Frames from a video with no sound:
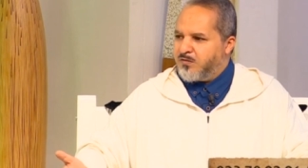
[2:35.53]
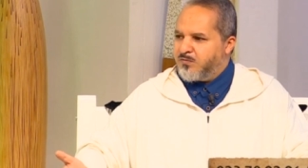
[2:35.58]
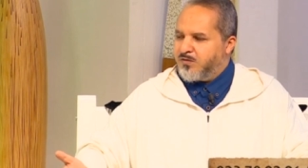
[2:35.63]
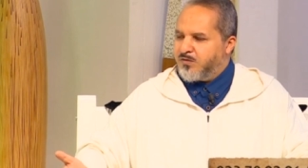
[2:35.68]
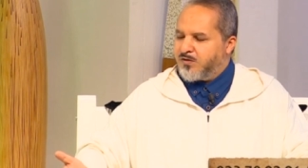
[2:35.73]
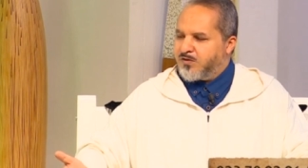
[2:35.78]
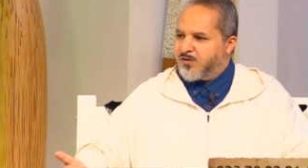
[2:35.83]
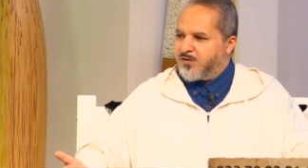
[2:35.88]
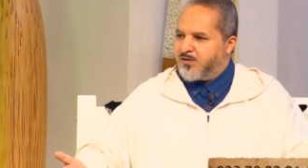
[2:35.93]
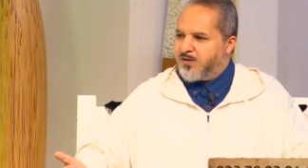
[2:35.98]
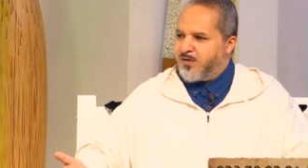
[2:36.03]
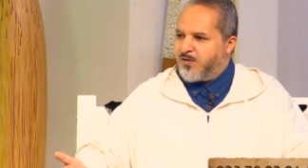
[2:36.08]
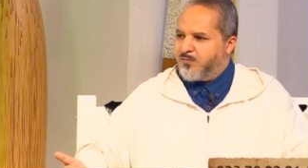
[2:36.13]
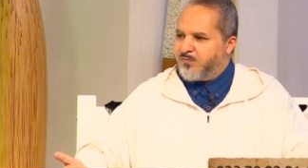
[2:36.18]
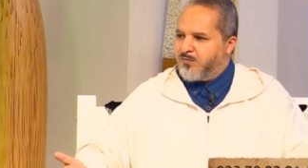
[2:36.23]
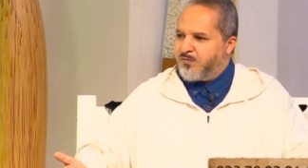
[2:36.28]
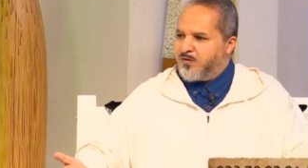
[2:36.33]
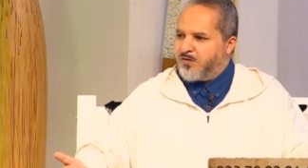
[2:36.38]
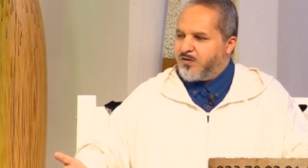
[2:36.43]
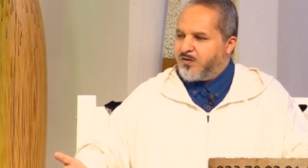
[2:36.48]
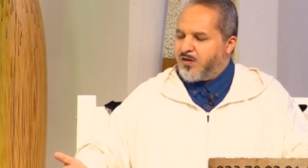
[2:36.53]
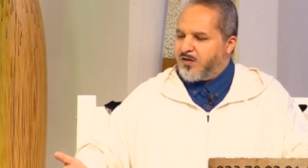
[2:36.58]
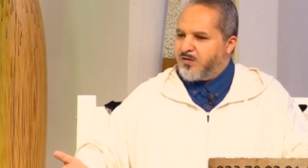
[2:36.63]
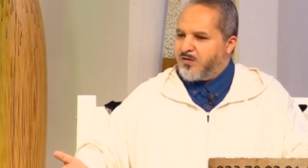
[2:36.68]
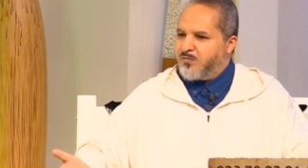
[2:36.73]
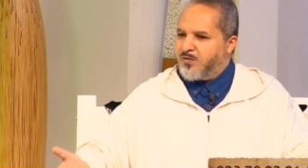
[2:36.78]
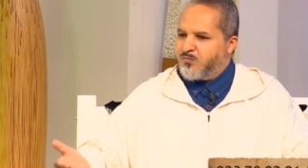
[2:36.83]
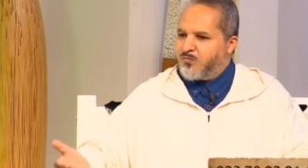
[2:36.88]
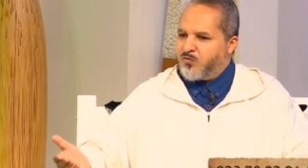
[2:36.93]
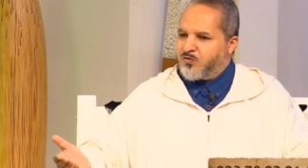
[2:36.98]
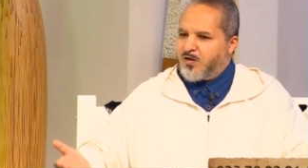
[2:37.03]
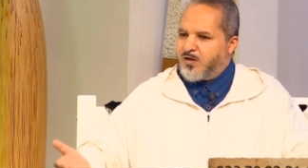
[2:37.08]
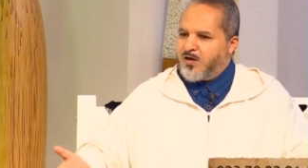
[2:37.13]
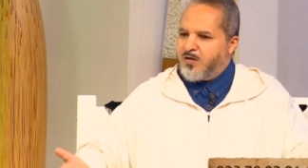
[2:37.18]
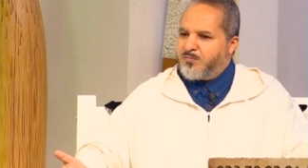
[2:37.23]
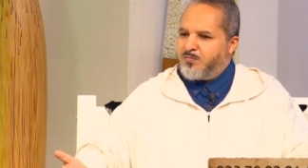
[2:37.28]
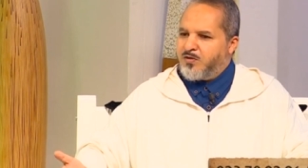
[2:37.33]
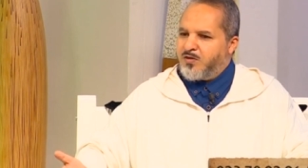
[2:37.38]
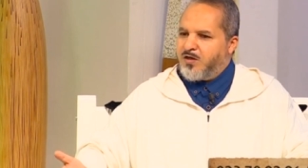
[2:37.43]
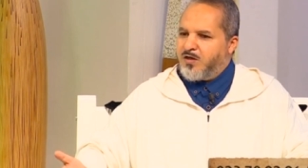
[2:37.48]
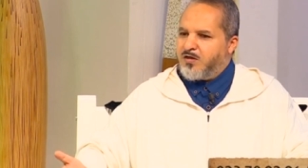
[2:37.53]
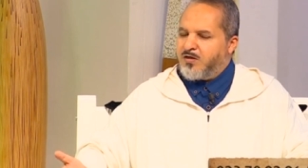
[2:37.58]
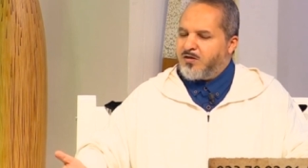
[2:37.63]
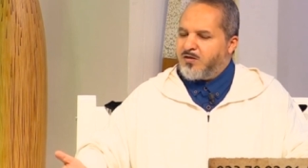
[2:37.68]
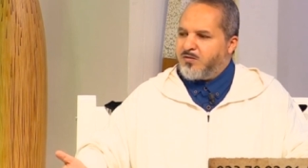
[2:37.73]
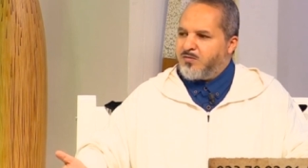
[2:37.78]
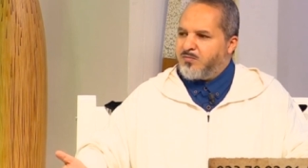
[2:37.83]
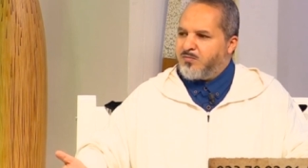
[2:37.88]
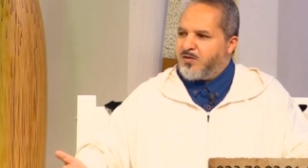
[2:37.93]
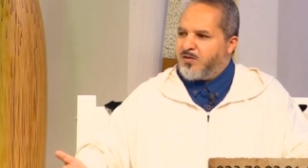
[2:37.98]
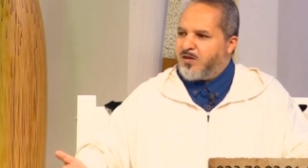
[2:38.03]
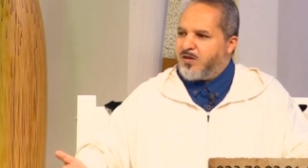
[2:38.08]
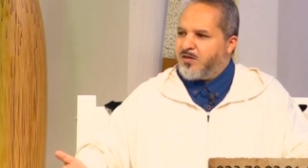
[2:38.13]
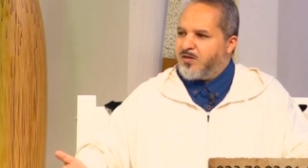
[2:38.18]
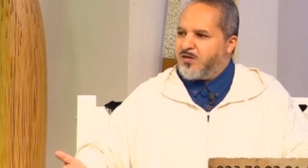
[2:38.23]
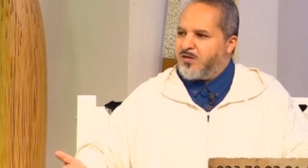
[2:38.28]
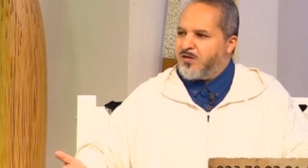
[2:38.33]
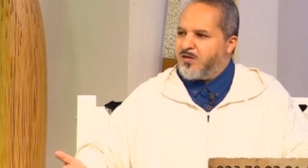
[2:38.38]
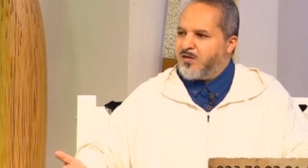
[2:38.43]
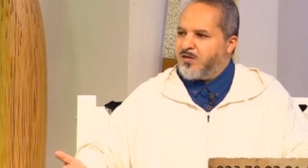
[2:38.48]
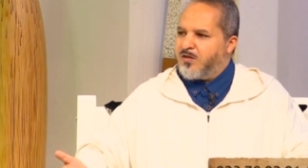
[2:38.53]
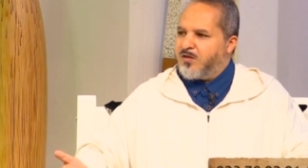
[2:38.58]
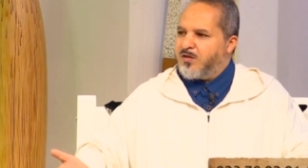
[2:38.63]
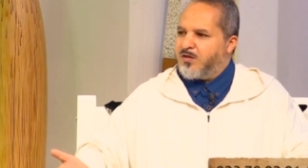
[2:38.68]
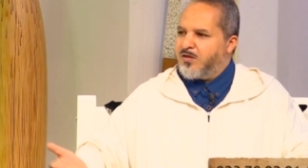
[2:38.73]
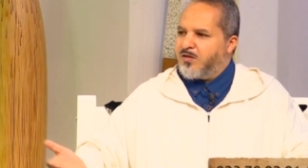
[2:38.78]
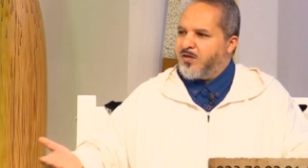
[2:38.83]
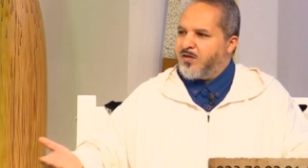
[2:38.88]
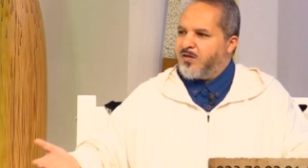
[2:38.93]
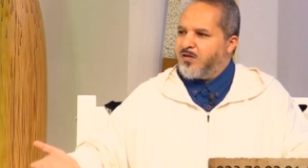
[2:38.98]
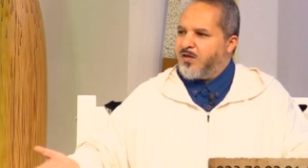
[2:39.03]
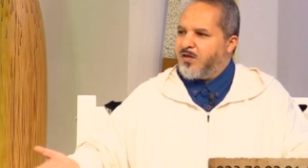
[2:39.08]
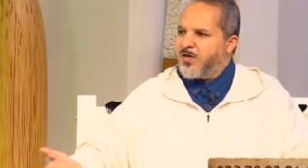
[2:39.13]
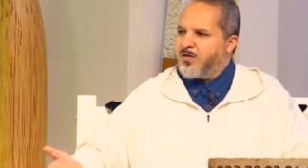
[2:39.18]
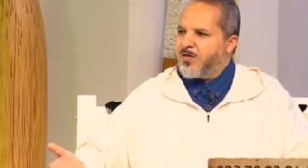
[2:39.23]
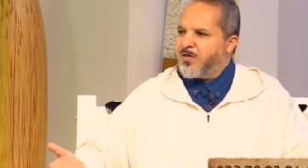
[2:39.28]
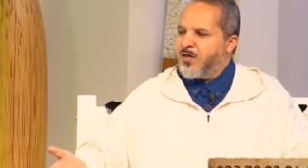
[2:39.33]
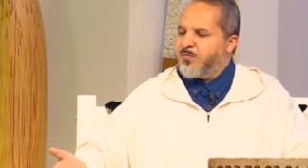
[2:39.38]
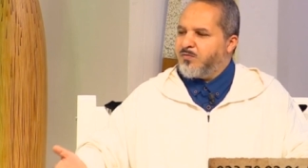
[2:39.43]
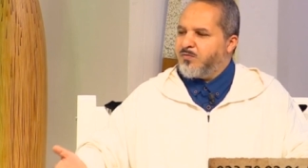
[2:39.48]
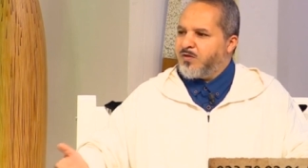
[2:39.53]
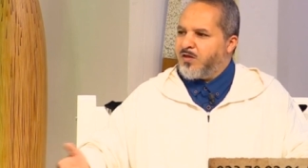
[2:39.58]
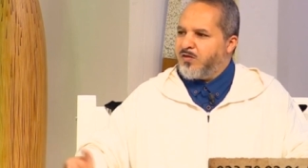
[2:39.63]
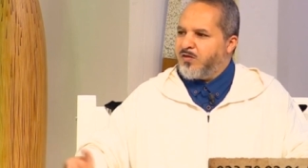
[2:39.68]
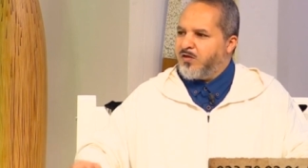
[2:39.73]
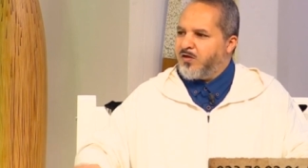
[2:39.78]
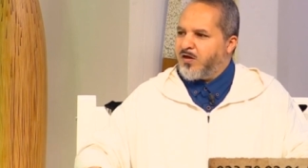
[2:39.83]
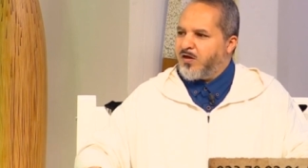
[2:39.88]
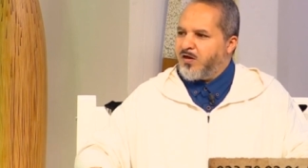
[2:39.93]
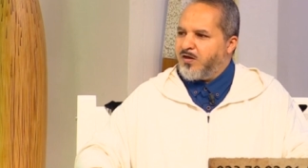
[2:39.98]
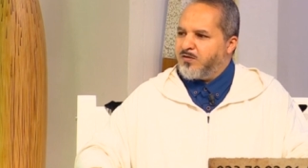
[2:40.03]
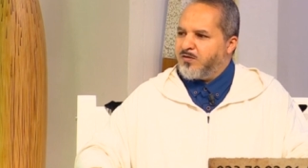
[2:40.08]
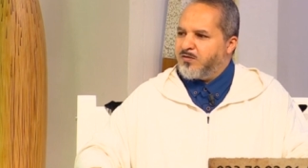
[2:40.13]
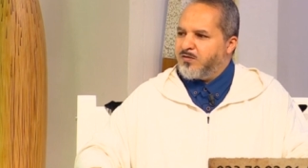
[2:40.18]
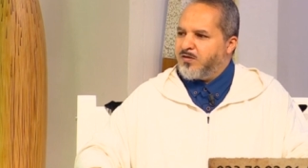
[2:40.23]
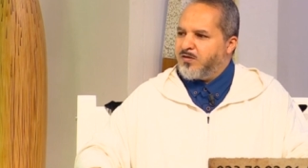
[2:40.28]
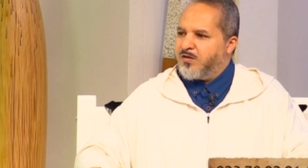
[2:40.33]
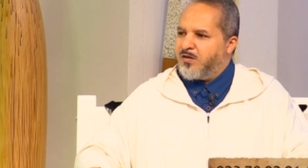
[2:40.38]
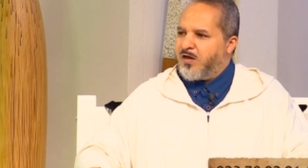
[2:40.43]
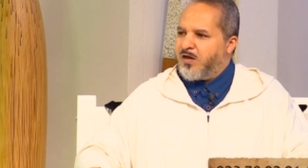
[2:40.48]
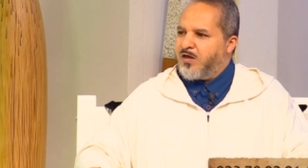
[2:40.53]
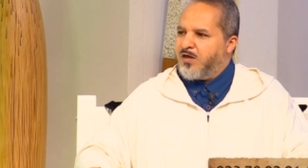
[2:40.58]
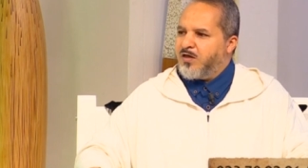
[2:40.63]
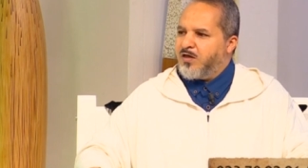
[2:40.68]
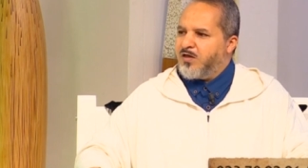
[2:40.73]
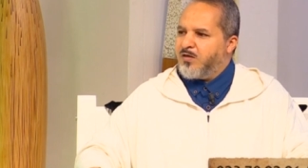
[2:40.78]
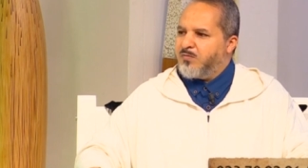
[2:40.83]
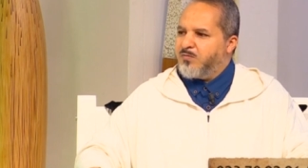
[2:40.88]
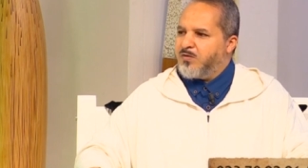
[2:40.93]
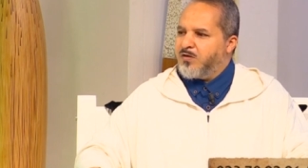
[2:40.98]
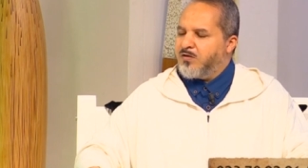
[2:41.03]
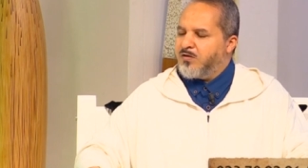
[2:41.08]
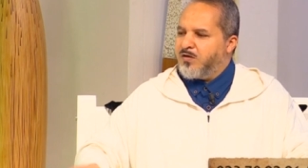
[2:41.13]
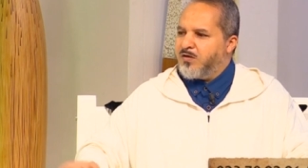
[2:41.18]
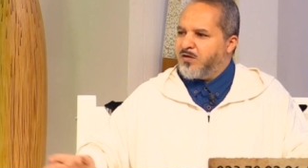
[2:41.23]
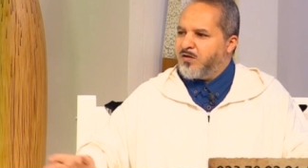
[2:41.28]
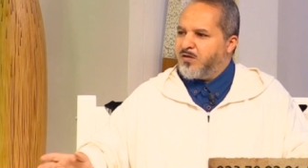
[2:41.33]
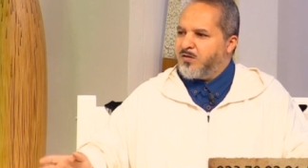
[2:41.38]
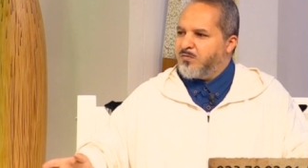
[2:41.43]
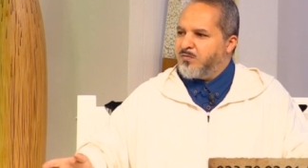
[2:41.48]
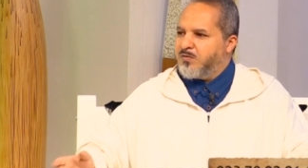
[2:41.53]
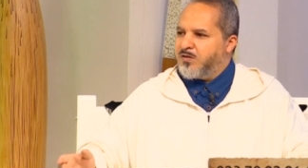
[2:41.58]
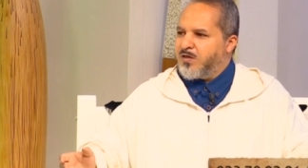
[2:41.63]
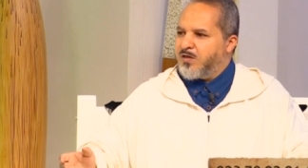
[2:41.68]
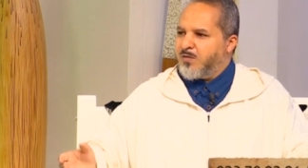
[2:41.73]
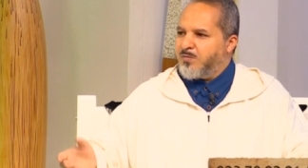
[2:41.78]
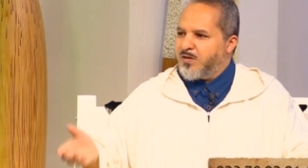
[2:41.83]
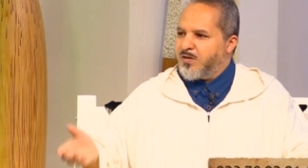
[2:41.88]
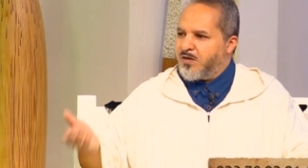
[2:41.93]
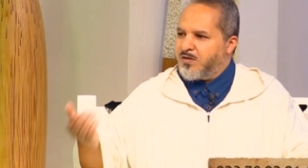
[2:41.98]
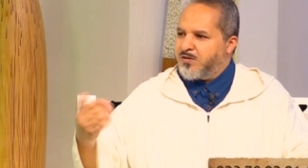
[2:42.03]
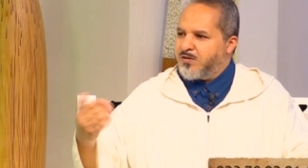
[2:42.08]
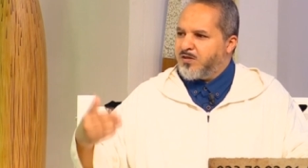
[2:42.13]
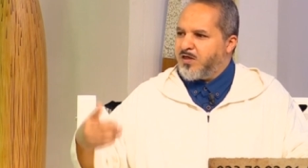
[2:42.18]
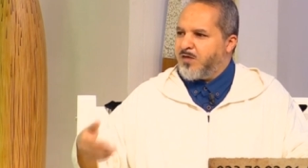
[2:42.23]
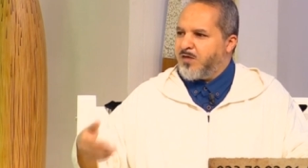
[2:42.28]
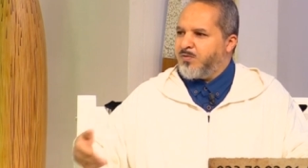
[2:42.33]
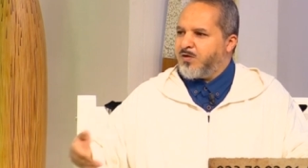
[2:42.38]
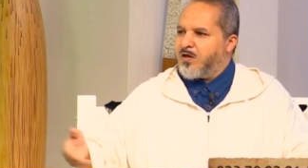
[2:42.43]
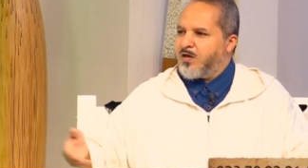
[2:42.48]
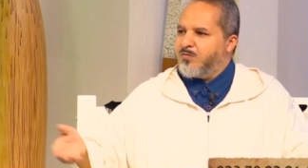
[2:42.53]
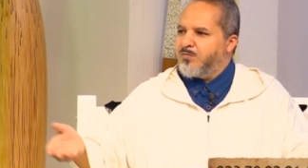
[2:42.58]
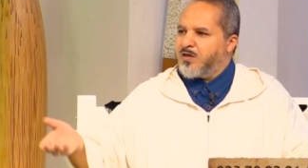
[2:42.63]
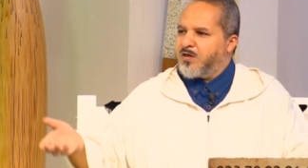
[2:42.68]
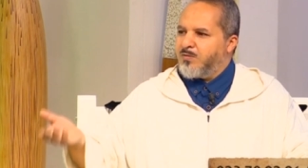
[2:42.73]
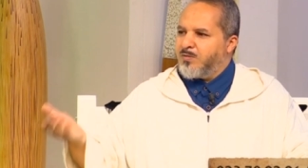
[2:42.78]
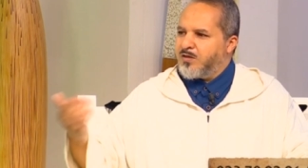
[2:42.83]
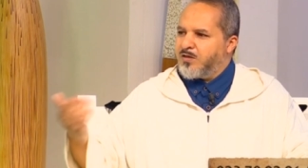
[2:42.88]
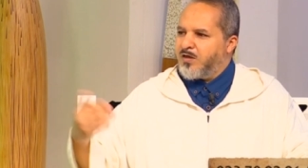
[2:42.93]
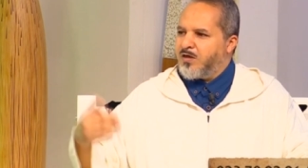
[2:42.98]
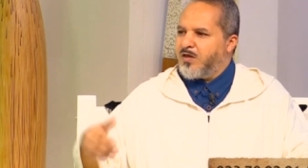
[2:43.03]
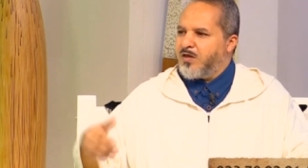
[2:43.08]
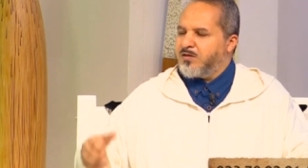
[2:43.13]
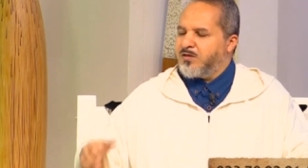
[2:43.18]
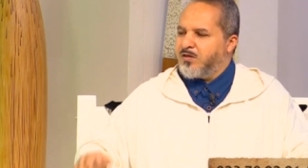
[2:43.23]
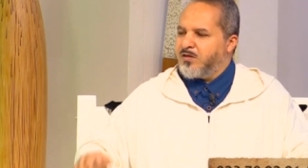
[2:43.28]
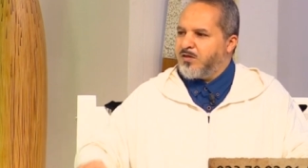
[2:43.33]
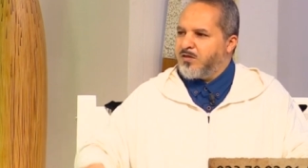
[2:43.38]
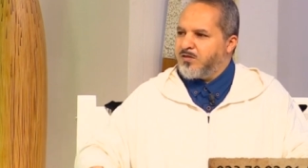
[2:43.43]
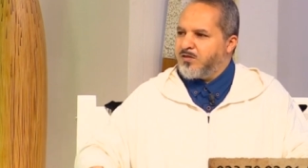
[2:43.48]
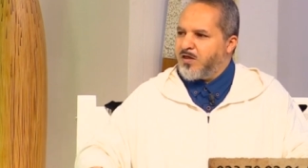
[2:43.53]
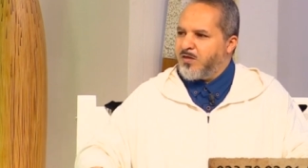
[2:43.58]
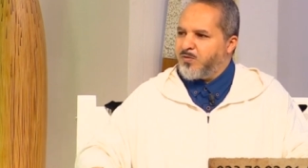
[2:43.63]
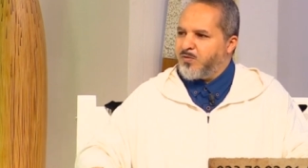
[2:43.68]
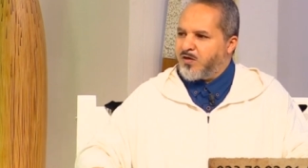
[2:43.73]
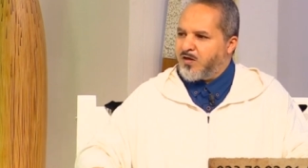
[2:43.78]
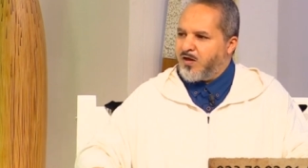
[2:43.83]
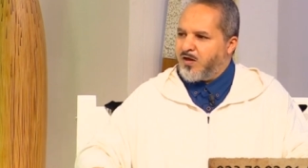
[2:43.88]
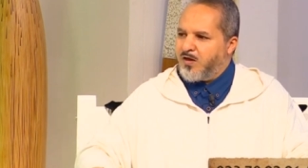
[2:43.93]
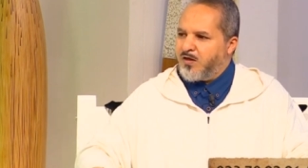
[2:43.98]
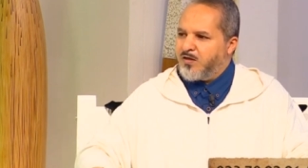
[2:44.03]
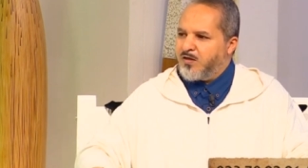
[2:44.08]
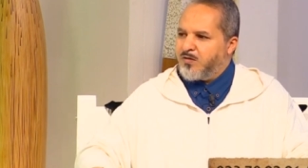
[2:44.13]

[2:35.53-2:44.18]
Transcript: من الصيام يعني مطالب بدين, بدين آه، أيام كثيرة عليه من آه، من رمضان السابق أو من رمضانات آه، سابقة